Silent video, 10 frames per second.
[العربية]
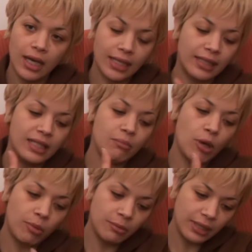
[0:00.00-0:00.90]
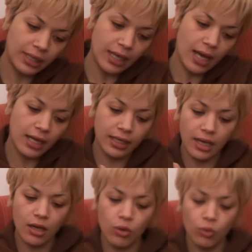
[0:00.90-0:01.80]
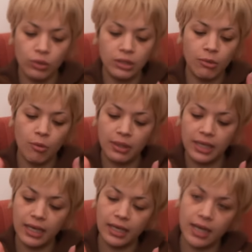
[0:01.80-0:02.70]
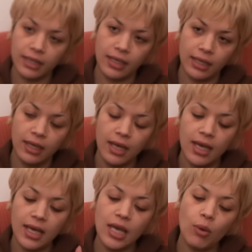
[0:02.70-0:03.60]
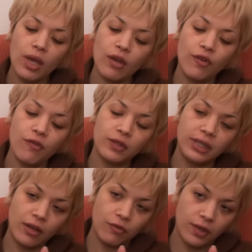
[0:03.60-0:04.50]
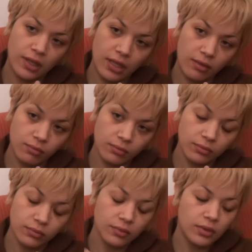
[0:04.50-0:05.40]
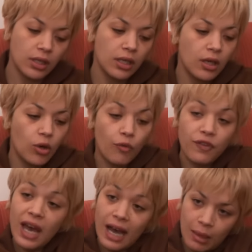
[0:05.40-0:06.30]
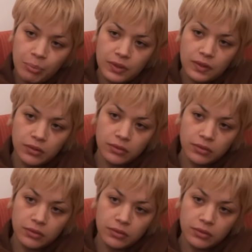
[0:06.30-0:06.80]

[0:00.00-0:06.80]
خاطر ليموبل نتاعنا هكا والليموبل الاخر هكا هي واقفه في الطرف هذا وفيها عبد